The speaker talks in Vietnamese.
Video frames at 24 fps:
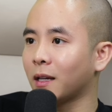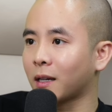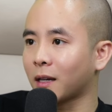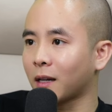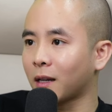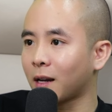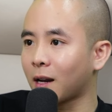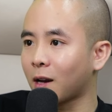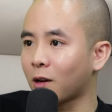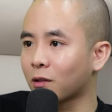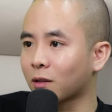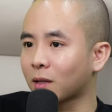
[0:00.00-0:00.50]

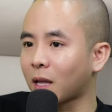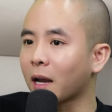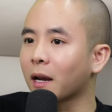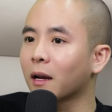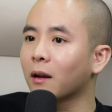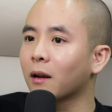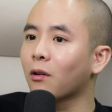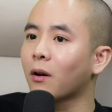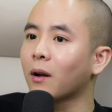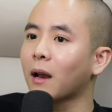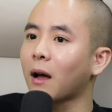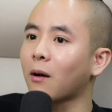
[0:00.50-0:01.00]
thì cái
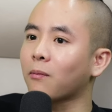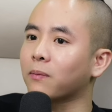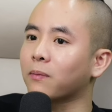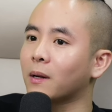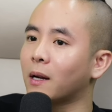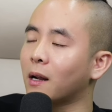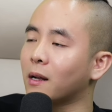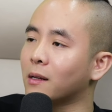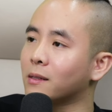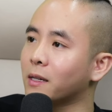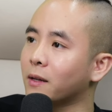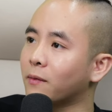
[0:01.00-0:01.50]
thay lõi
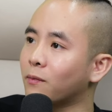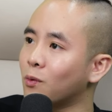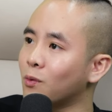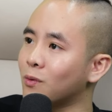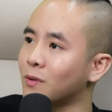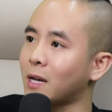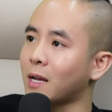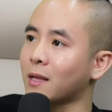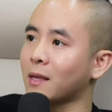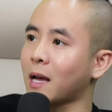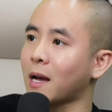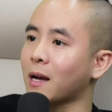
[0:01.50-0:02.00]
lọc đấy là
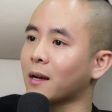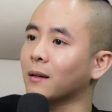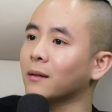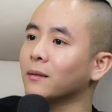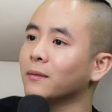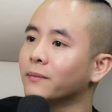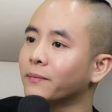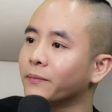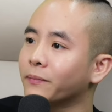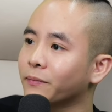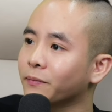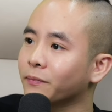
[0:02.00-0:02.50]
dịch vụ gia
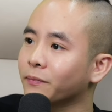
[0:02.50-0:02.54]
tăng